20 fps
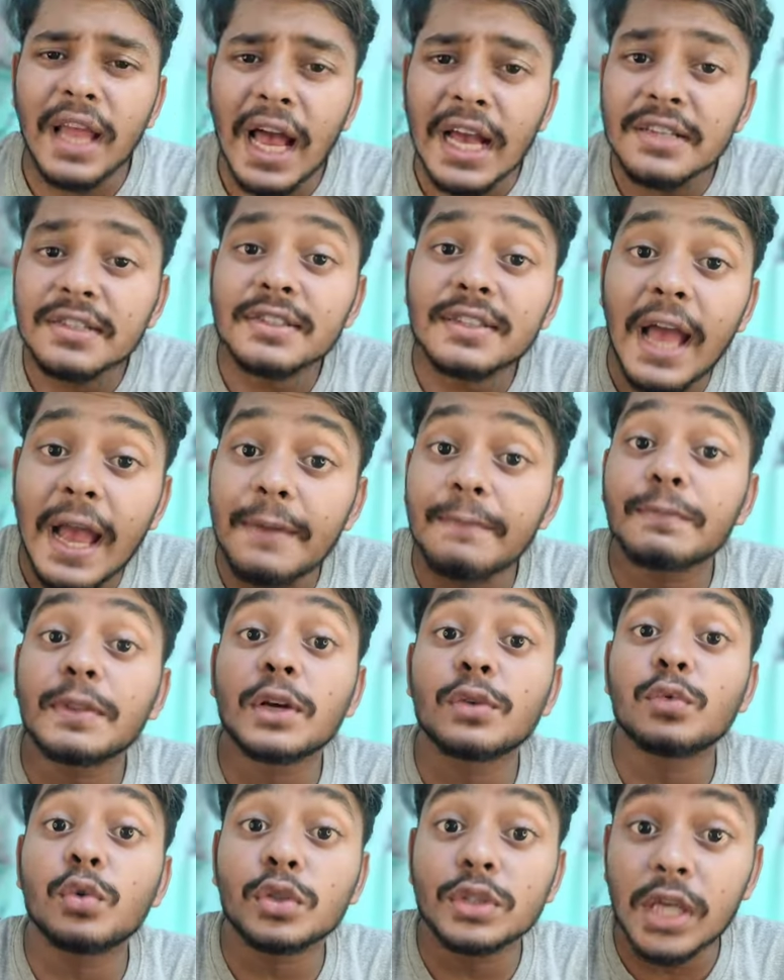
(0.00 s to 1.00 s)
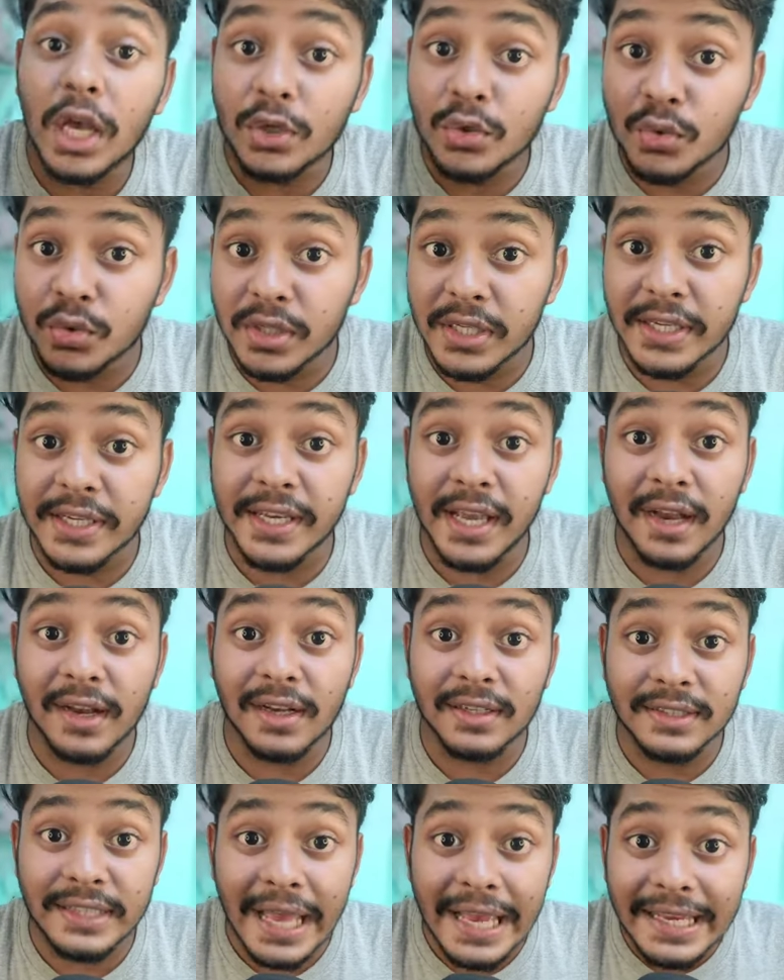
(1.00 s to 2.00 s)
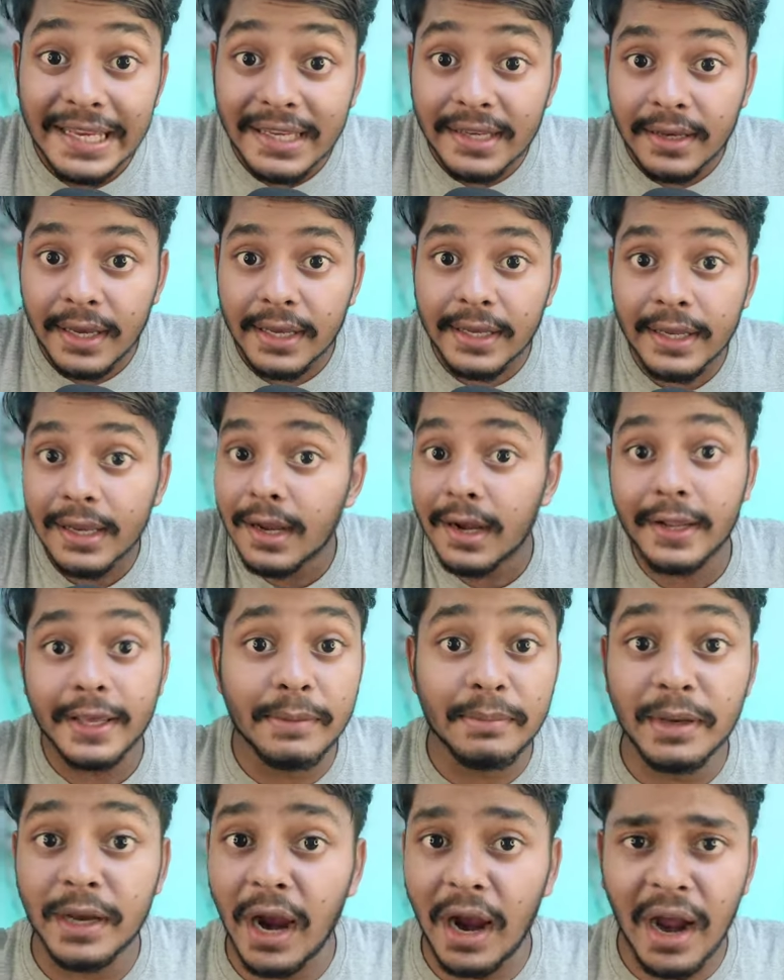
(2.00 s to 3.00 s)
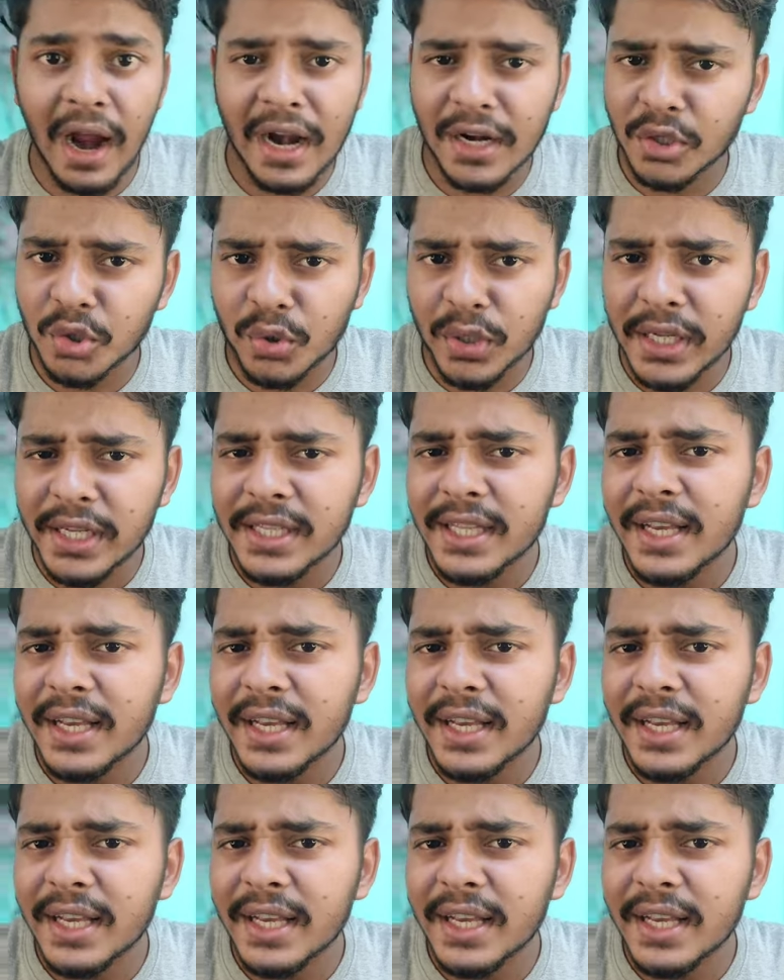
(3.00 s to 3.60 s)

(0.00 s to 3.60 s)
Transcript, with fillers: लास्ट टाइम तक वो जासूसी किया करता है कि कहीं ये लड़की मेरा काट तो नहीं